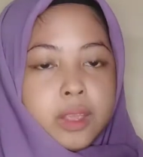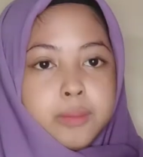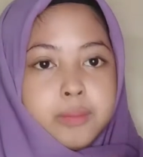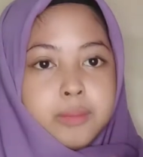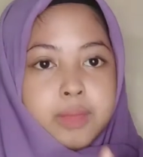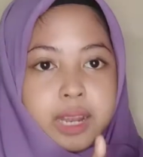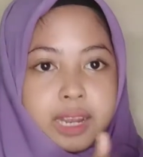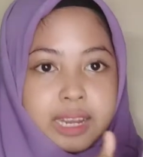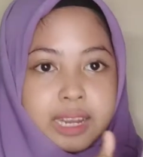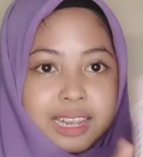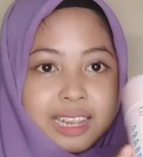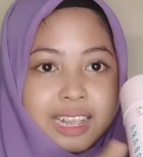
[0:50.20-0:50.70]

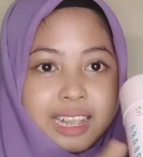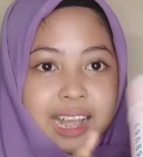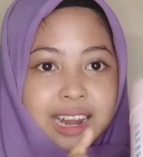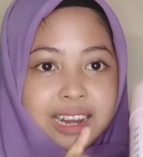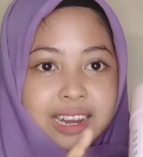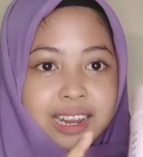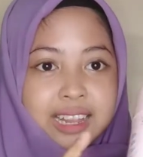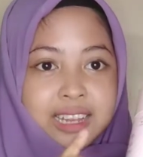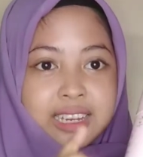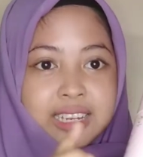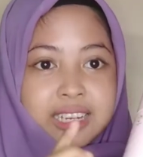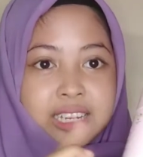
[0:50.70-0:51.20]
milih
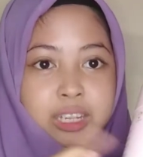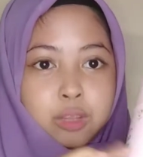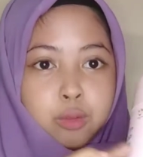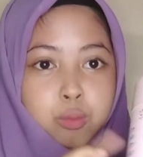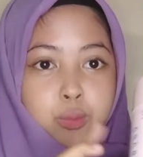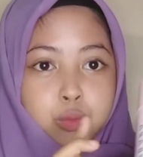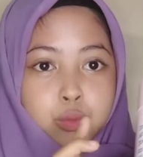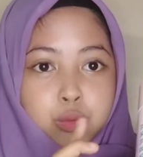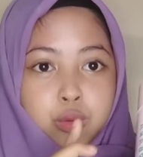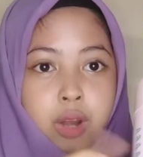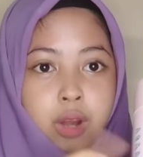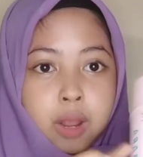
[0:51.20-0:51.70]
karena ini
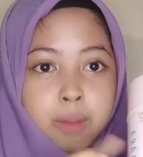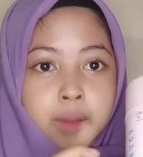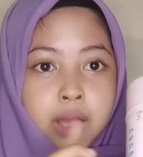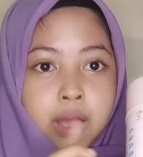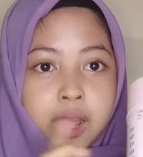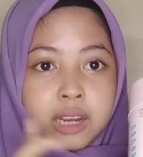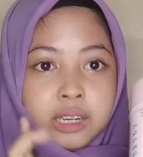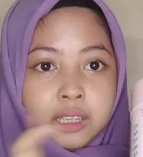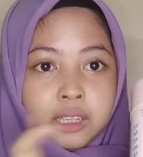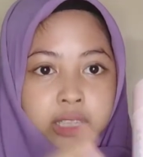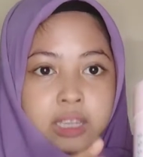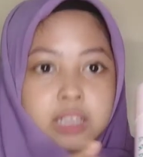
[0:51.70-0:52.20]
tuh murah
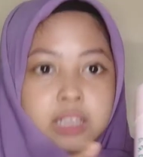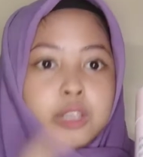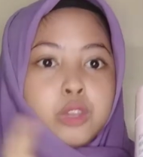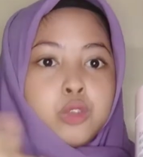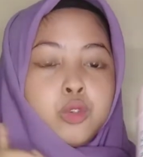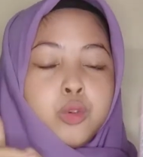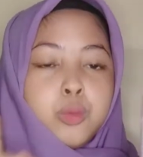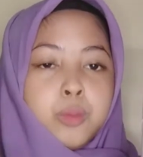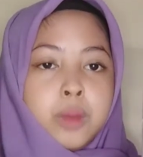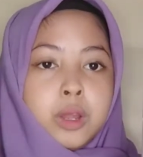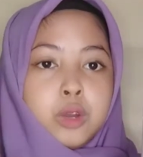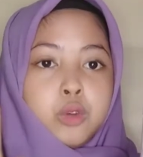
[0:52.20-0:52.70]
banget
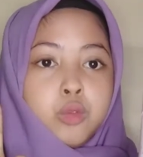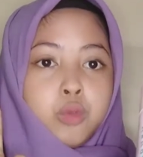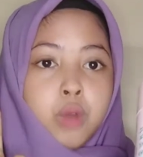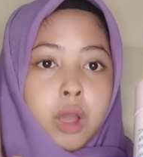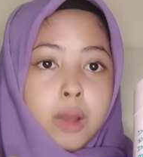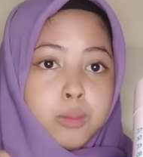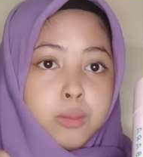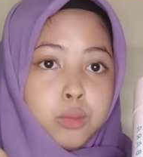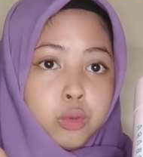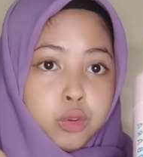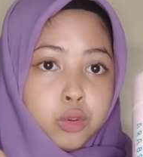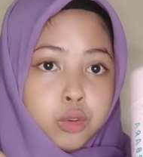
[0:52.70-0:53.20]
cuman
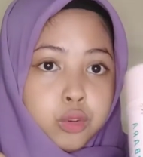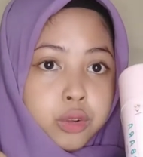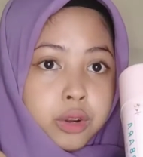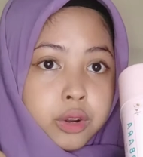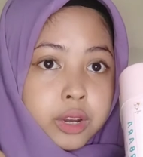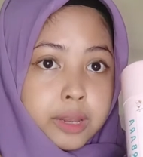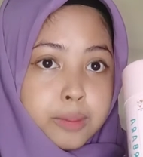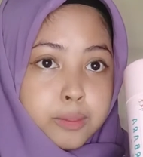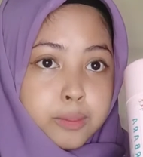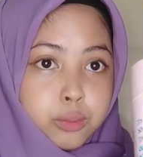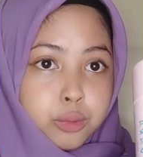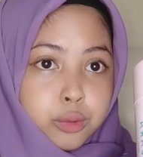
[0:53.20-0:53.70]

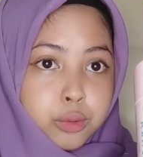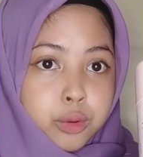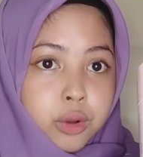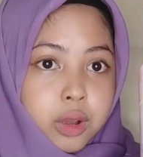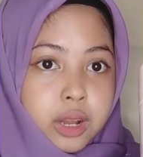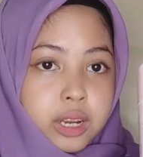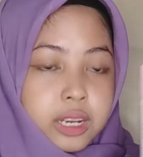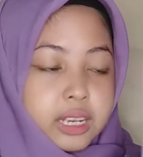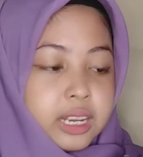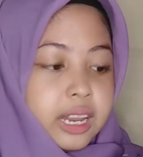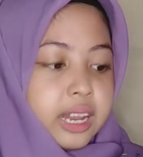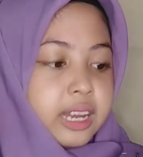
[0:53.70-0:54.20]
ribu
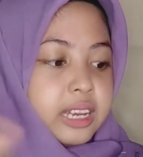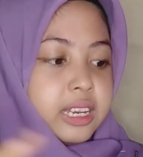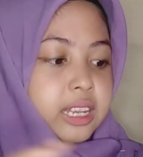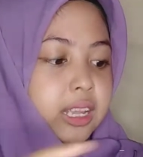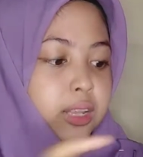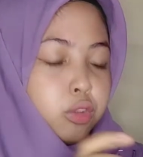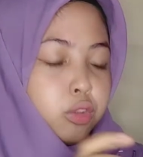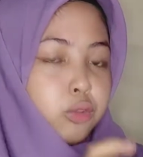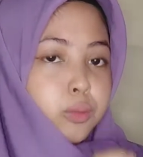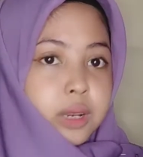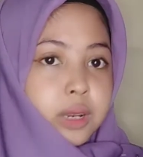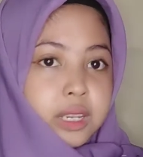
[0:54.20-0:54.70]
dan
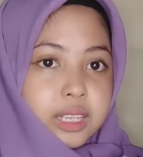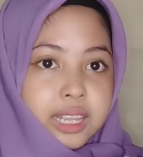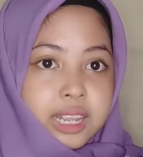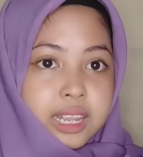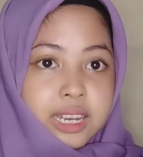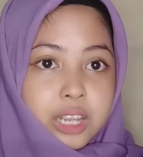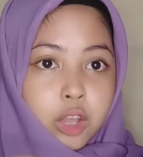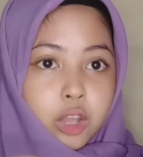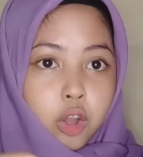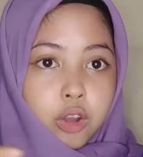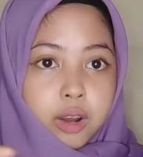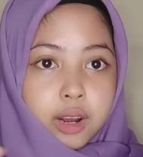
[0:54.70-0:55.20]
dia tuh belinya
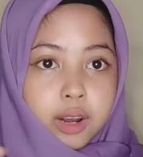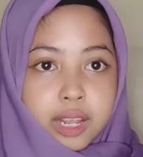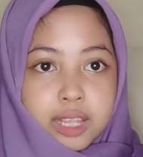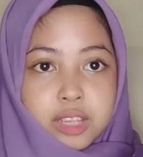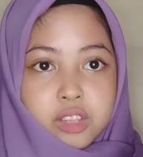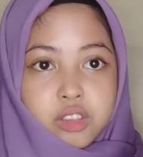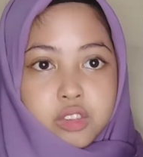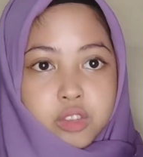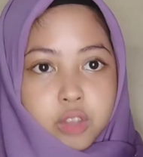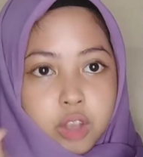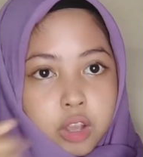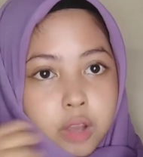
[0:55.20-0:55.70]
di
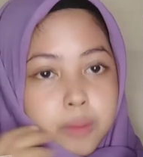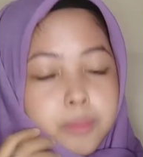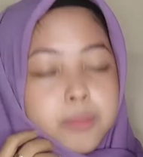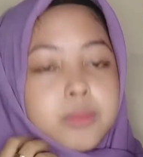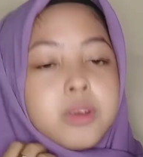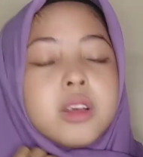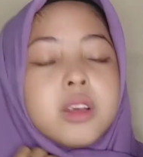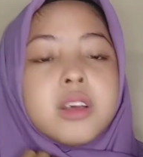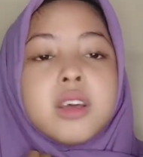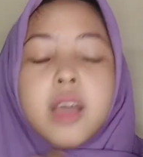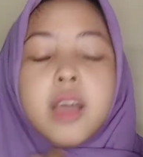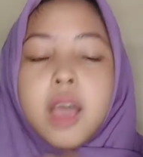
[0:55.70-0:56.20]
online shop
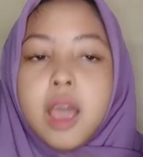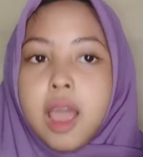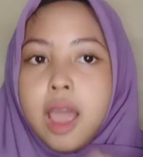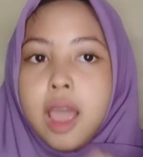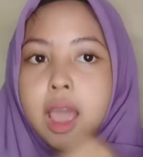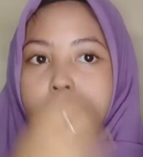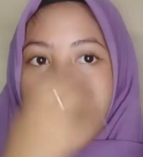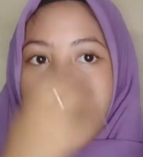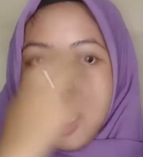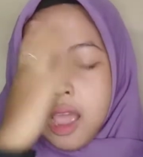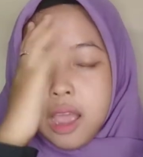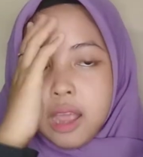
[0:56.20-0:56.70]

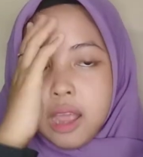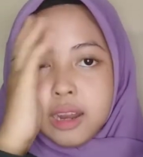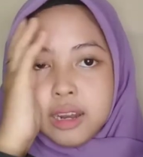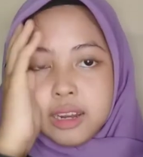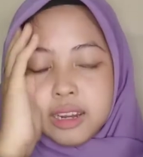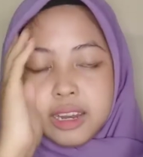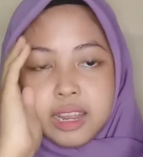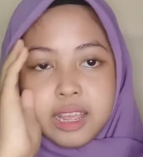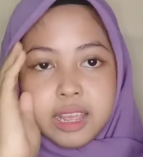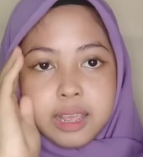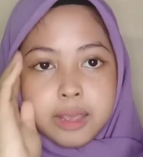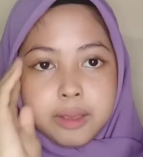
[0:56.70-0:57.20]

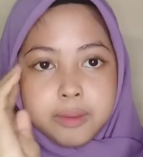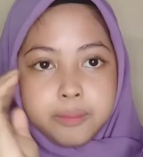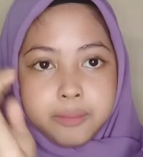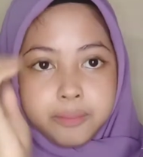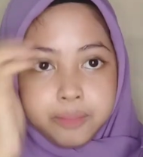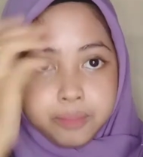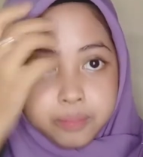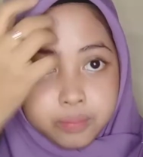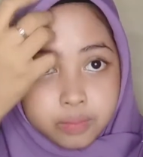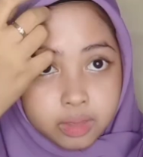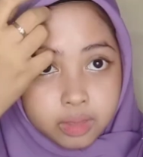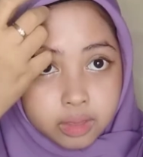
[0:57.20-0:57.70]
nah
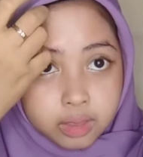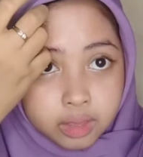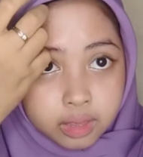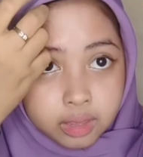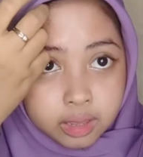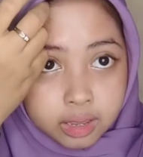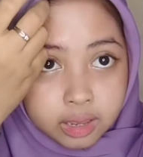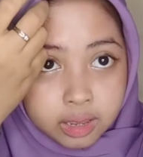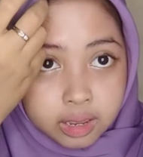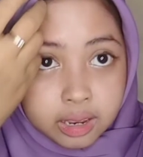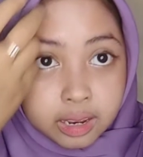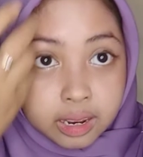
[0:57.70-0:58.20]

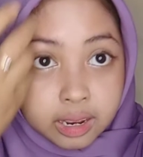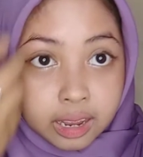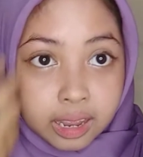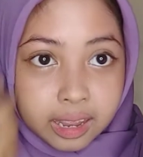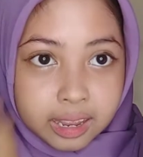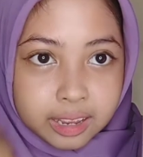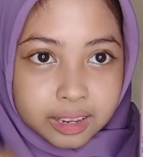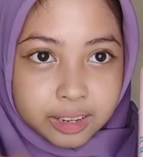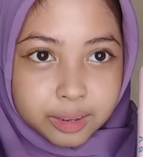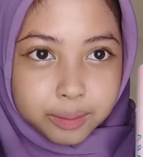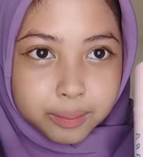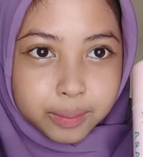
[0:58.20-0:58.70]

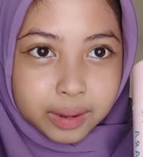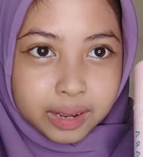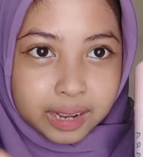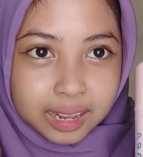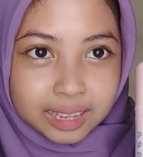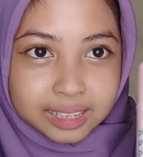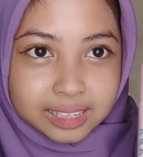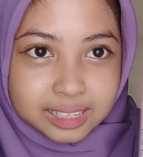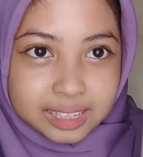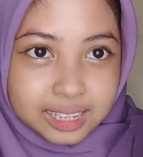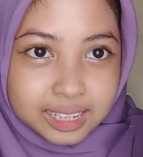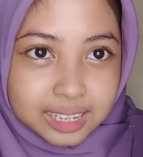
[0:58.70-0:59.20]
kayak
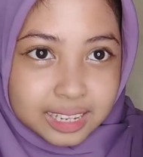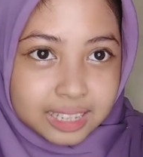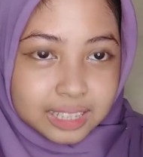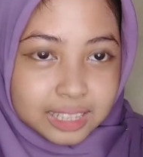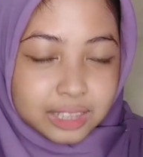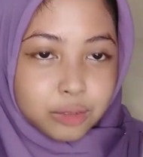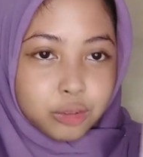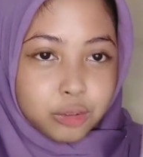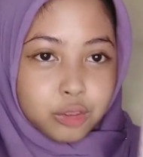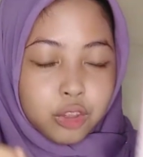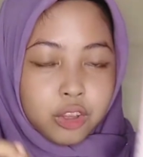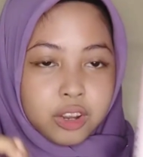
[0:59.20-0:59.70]
gimana sih
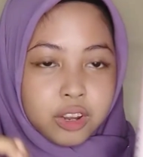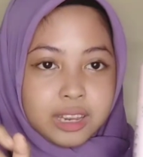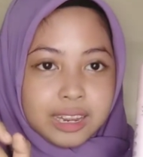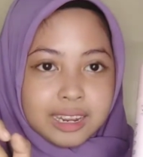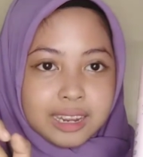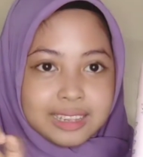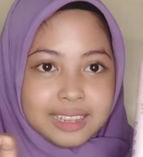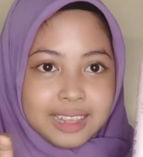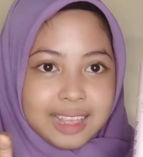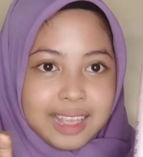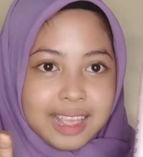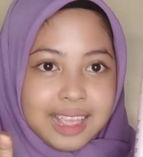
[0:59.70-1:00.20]

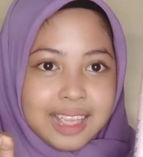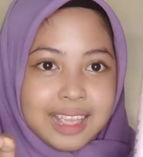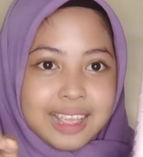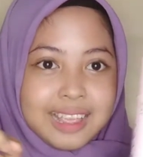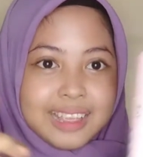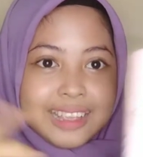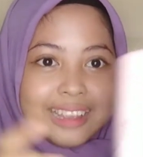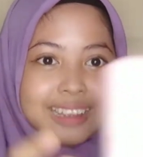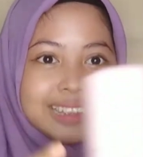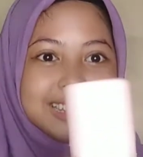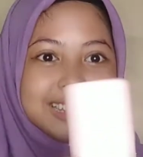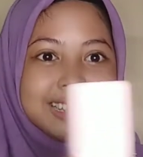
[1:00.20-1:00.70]
tutorialnya
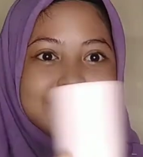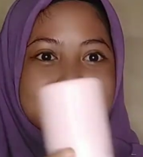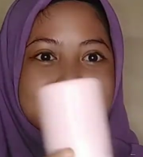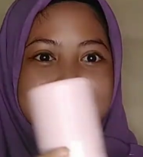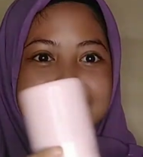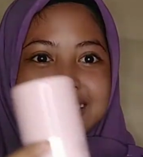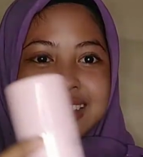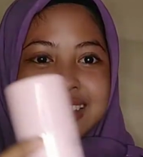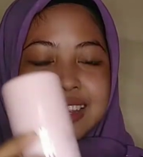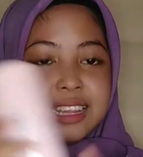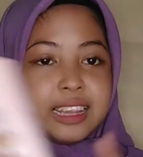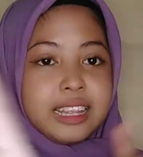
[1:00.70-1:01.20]

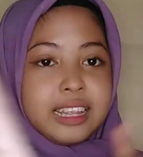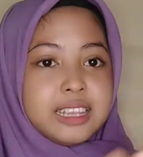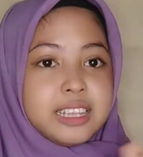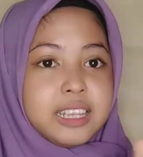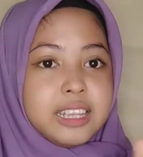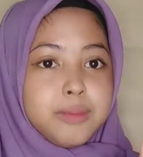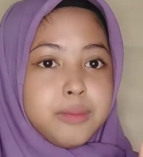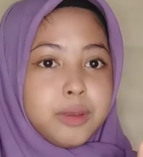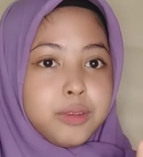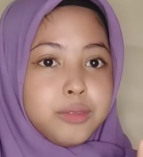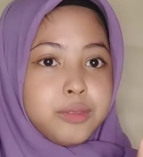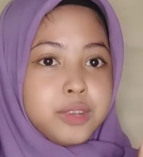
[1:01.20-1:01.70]
kita
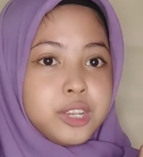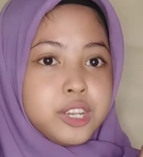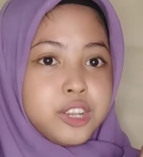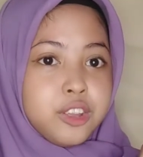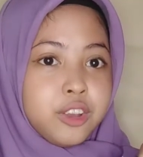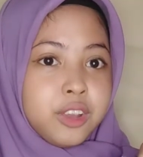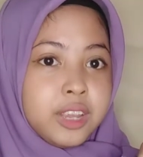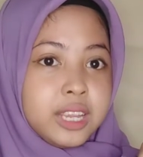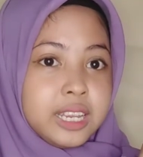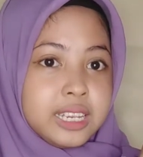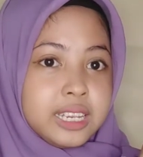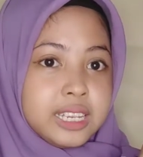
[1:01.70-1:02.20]
simak
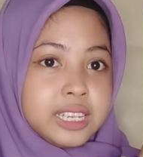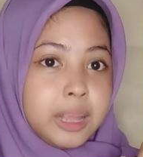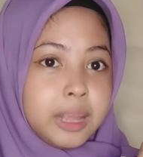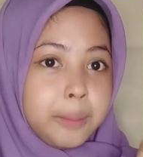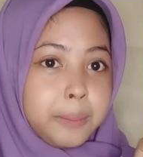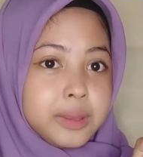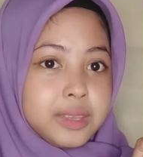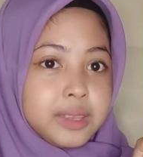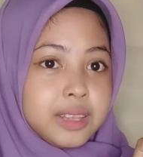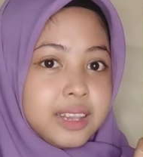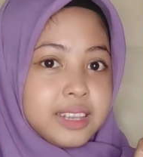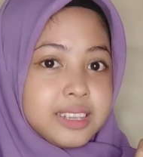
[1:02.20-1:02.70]
video ini
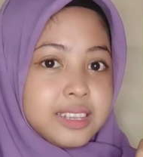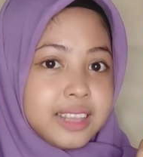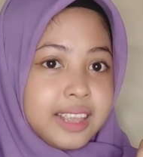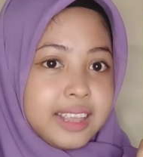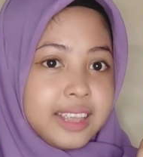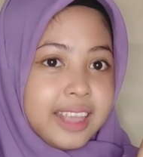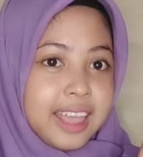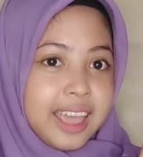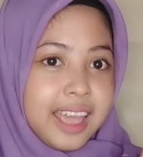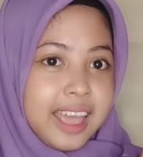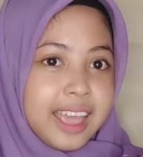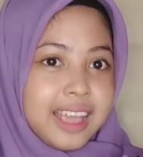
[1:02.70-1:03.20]
sampai
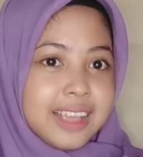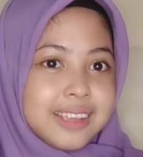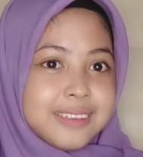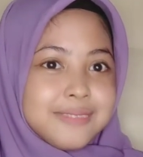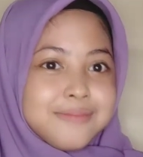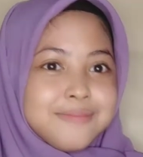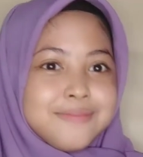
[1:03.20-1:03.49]
selesai ya. Nah